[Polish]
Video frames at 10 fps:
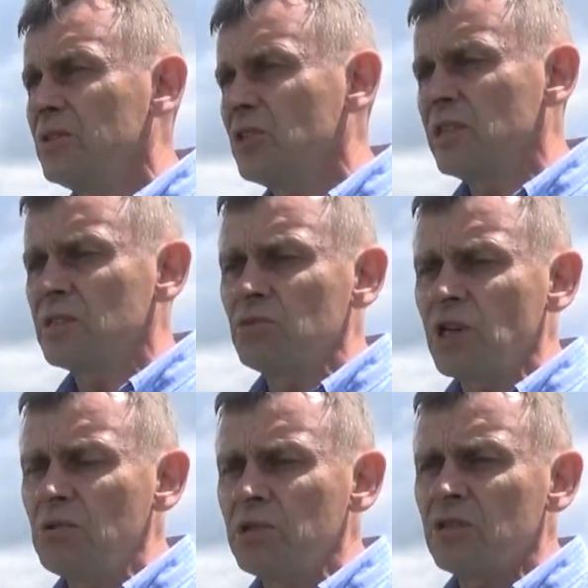Jeżeli są
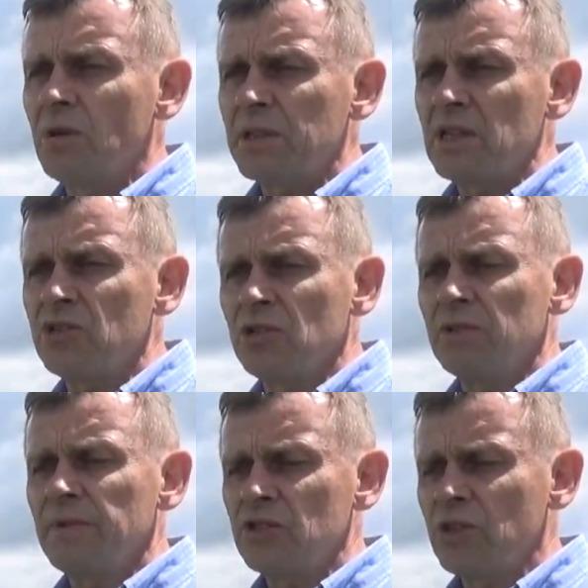działki, to 15
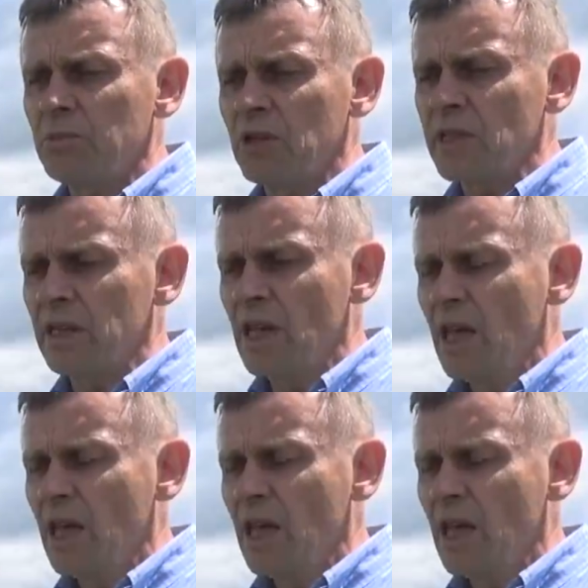do 20%.